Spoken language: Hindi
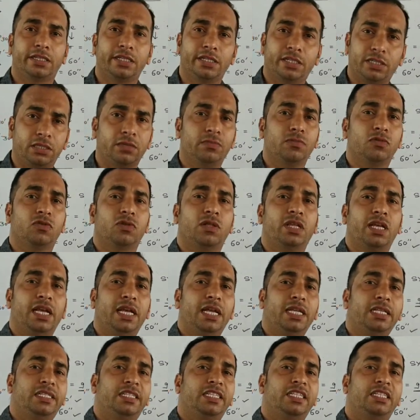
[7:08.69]
सिस्टम होते
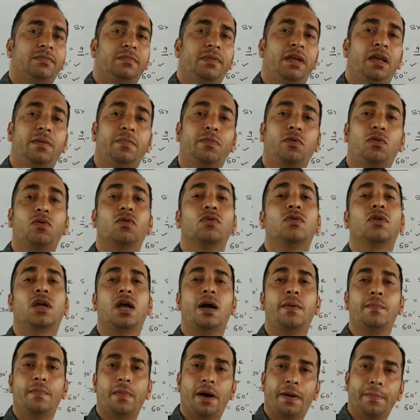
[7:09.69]
हैं जिसमें हम कोण
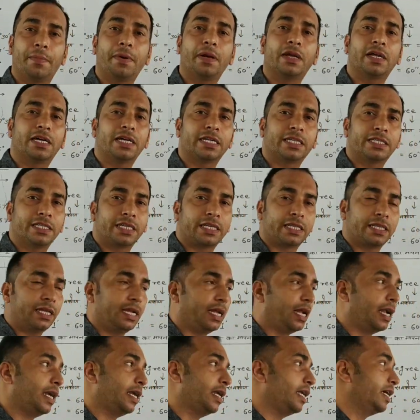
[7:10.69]
का मापन कर सकते हैं